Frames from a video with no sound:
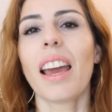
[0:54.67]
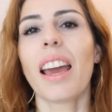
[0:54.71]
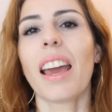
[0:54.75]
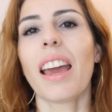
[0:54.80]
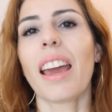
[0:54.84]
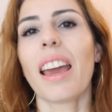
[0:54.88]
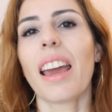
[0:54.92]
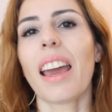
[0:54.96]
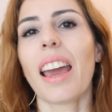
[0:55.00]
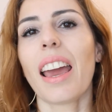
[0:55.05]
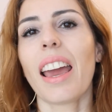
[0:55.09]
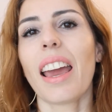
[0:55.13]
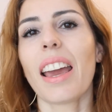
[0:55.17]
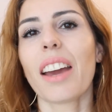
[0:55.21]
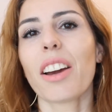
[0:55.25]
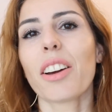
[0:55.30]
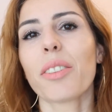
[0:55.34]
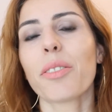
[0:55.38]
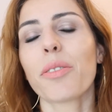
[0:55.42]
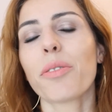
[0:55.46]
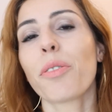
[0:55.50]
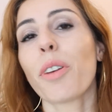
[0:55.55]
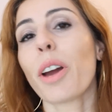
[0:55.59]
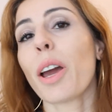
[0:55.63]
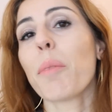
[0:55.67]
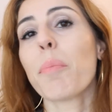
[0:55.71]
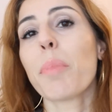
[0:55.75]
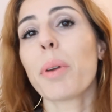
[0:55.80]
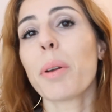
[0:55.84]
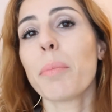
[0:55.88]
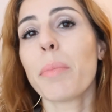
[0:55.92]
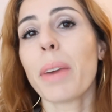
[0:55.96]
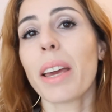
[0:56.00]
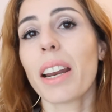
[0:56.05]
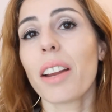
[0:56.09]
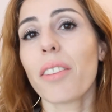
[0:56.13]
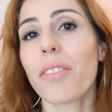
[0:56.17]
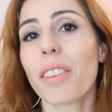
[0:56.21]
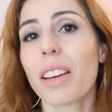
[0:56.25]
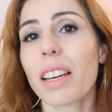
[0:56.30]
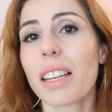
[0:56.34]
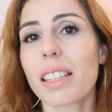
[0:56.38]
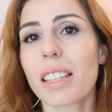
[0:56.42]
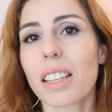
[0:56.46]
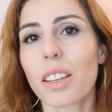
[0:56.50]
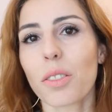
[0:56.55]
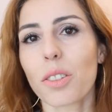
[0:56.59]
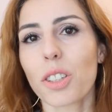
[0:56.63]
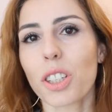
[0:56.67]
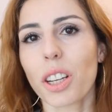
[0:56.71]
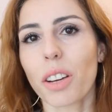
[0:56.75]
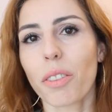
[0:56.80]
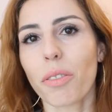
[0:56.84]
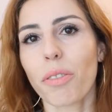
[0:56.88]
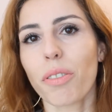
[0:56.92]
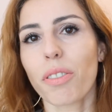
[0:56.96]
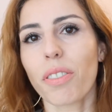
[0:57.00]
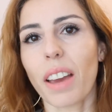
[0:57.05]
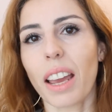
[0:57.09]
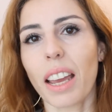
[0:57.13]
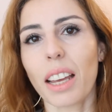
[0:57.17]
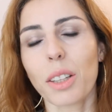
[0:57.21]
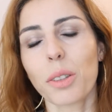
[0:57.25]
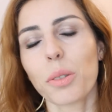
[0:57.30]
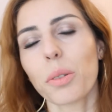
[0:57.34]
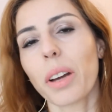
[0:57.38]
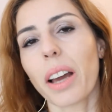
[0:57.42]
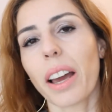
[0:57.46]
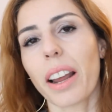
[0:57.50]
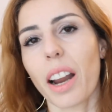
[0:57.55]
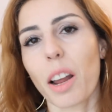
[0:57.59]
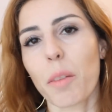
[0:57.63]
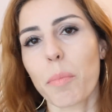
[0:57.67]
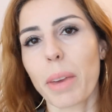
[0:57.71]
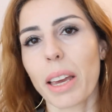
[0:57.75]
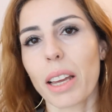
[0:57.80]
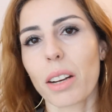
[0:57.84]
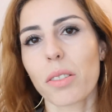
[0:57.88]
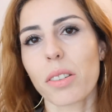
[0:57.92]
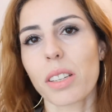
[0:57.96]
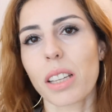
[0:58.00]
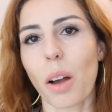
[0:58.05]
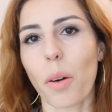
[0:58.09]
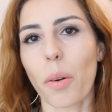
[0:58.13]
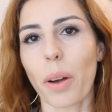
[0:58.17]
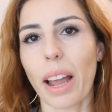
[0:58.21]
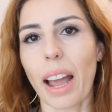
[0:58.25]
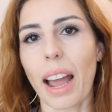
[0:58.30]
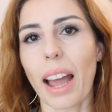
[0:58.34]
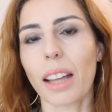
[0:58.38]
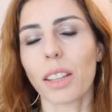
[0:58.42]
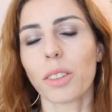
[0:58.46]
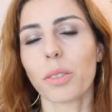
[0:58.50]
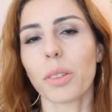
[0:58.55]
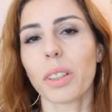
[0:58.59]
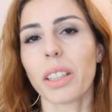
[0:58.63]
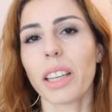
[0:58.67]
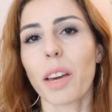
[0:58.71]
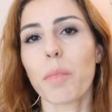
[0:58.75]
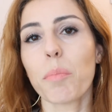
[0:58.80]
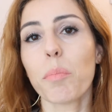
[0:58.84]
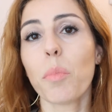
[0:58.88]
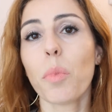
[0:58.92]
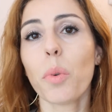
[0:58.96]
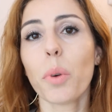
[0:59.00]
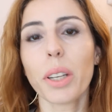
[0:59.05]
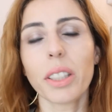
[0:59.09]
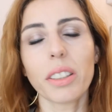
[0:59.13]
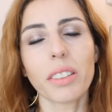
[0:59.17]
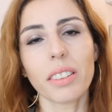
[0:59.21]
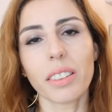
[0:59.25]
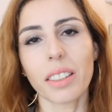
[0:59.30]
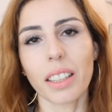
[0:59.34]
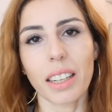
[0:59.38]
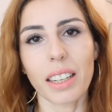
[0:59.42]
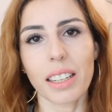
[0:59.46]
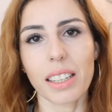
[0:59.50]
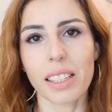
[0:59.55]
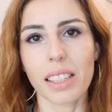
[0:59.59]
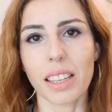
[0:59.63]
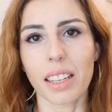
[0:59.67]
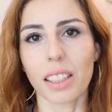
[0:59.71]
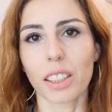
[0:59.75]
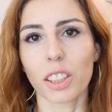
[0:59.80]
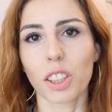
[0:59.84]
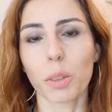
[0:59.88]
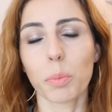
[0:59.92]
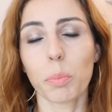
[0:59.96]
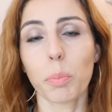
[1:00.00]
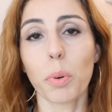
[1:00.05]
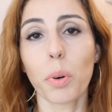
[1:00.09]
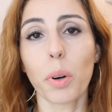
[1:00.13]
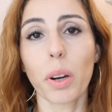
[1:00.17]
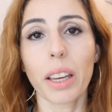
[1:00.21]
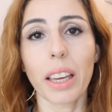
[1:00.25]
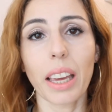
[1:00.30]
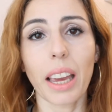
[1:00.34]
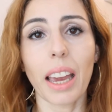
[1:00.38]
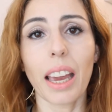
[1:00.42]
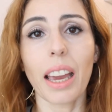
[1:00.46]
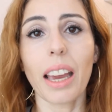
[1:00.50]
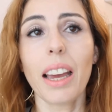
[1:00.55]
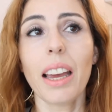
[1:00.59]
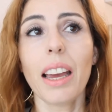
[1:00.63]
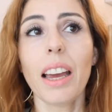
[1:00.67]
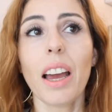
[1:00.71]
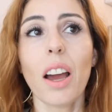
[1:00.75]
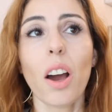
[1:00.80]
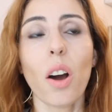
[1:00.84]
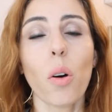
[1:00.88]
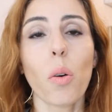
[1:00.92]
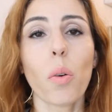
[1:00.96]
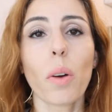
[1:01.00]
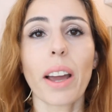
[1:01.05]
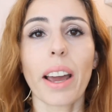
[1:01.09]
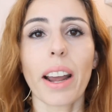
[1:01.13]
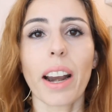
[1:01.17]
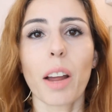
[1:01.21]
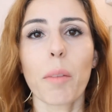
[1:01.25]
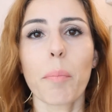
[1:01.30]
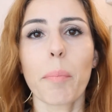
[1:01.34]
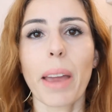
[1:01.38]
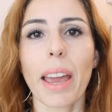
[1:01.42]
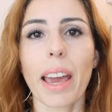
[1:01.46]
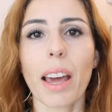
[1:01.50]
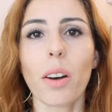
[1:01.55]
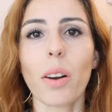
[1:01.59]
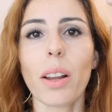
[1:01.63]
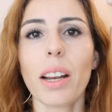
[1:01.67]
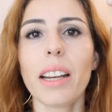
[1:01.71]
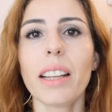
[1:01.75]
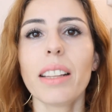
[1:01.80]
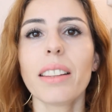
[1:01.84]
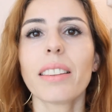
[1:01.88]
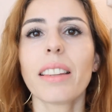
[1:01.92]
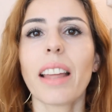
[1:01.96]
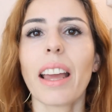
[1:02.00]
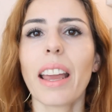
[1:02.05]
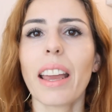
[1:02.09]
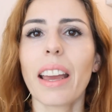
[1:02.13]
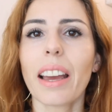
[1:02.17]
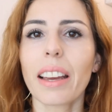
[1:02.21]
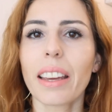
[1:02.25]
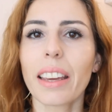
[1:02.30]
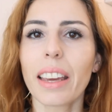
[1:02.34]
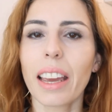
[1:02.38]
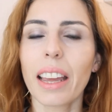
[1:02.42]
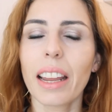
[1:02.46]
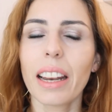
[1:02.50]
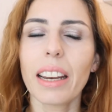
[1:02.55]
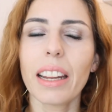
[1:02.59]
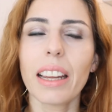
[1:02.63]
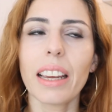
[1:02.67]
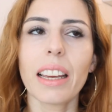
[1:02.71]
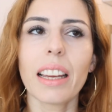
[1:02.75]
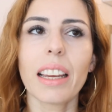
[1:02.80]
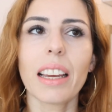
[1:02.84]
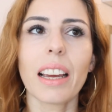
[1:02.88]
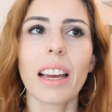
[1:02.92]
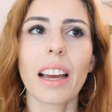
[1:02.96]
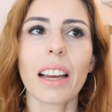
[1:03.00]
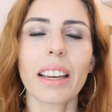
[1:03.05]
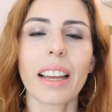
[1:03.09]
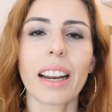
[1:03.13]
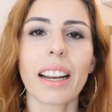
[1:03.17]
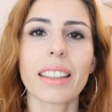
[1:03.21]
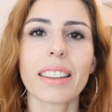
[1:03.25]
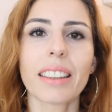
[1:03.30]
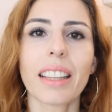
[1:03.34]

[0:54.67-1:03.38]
É, foi a primeira vez que eu tinha feito caramelo salgado e é muito interessante, porque o caramelo ele tem aquele, aquela